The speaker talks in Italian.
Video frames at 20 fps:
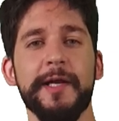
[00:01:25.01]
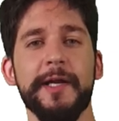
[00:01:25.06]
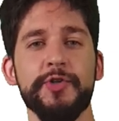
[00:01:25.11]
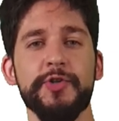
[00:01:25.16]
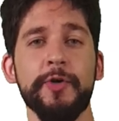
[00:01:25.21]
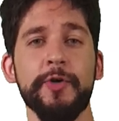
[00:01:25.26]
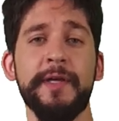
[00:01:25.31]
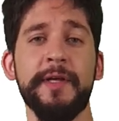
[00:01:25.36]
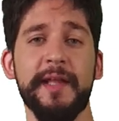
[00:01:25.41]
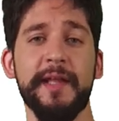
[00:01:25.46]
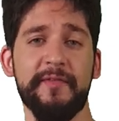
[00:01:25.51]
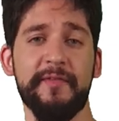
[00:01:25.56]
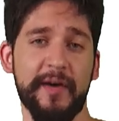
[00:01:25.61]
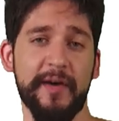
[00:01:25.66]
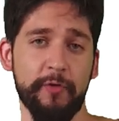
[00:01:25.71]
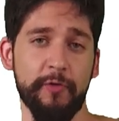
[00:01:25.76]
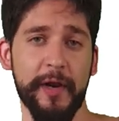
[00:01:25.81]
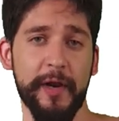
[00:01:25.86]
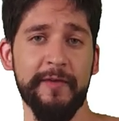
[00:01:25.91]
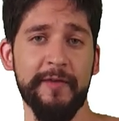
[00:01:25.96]
ragioni dei
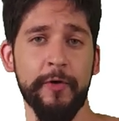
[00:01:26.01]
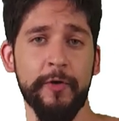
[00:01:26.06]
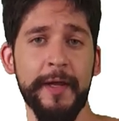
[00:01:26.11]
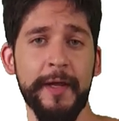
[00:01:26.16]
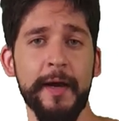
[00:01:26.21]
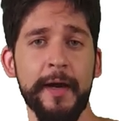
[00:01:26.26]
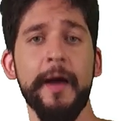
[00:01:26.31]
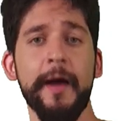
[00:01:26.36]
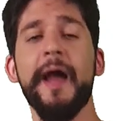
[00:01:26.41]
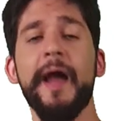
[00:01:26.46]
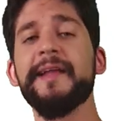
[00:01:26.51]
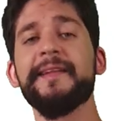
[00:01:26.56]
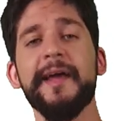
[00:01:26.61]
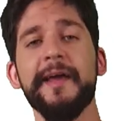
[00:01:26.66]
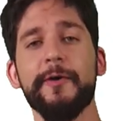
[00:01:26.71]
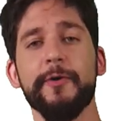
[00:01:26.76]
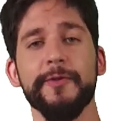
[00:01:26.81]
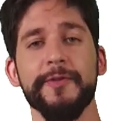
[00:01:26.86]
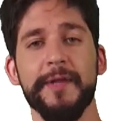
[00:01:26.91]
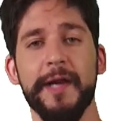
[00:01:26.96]
favorevoli e
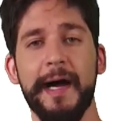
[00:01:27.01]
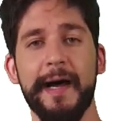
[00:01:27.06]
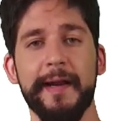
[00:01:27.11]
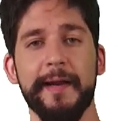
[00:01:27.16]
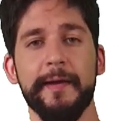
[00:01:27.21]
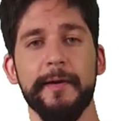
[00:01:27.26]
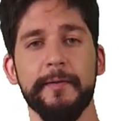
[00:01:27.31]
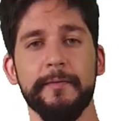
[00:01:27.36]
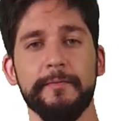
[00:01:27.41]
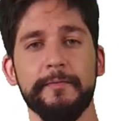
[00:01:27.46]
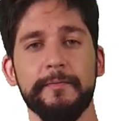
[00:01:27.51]
dei contrari.